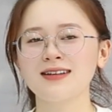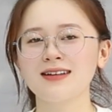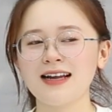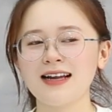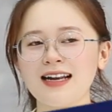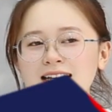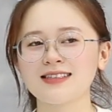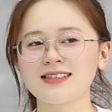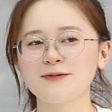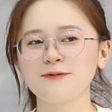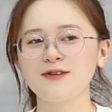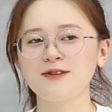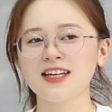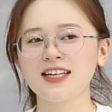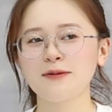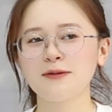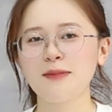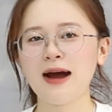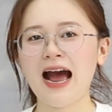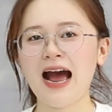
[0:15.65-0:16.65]
đang là sinh
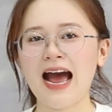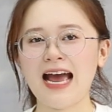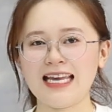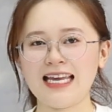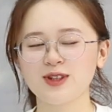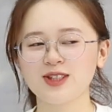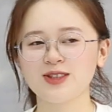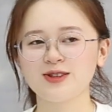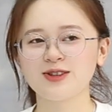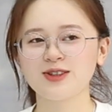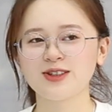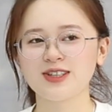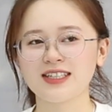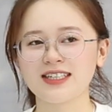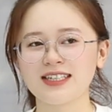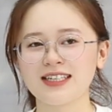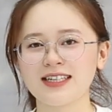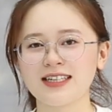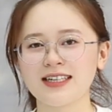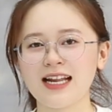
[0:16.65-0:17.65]
viên năm hai của
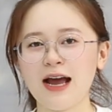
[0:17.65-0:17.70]
trường